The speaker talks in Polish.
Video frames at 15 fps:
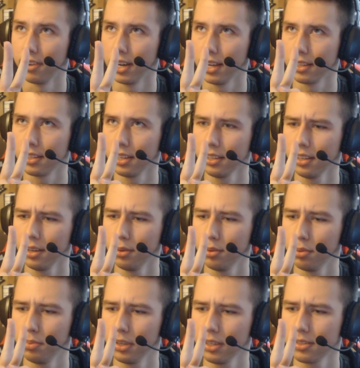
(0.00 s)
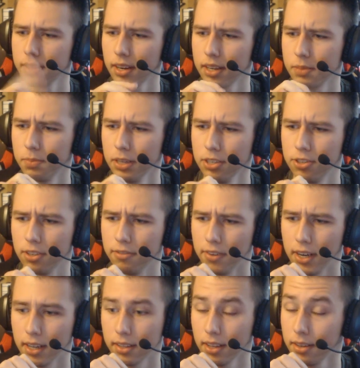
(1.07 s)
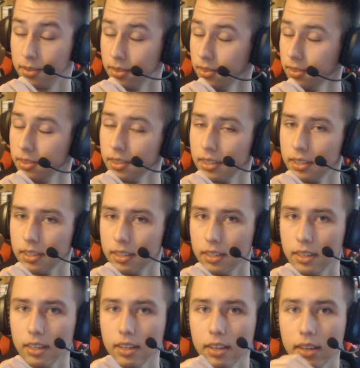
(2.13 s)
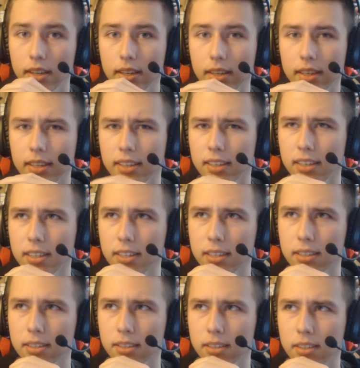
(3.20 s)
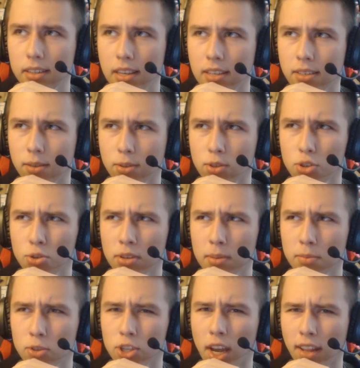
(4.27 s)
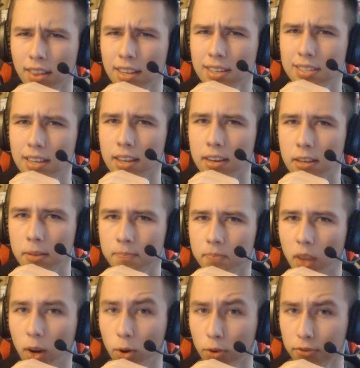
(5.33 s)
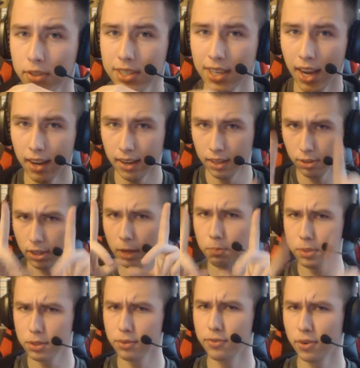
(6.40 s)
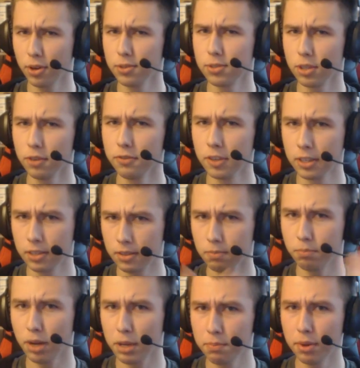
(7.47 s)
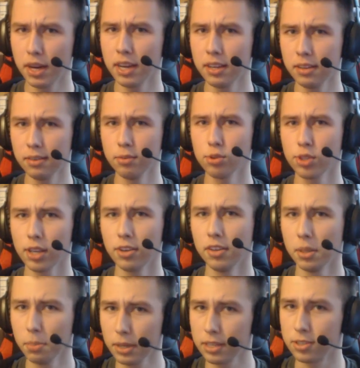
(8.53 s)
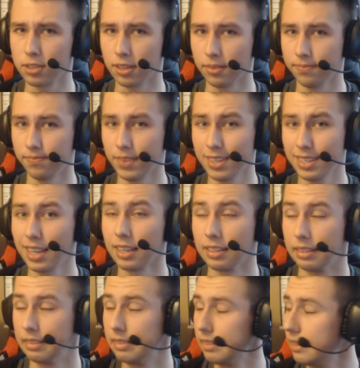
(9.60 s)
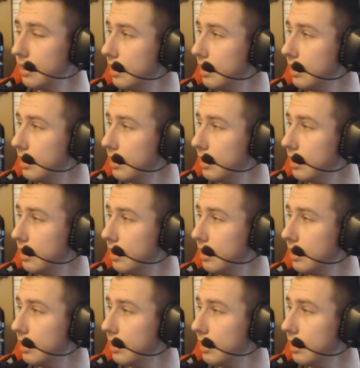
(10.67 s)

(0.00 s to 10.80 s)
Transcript: dwa lata na YouTubie, zaraz będzie dwa lata, o. Eee, nie skończyłem żadnej serii. Tak oficjalnie do napisów końcowych bye bye już tego nie będzie, niestety.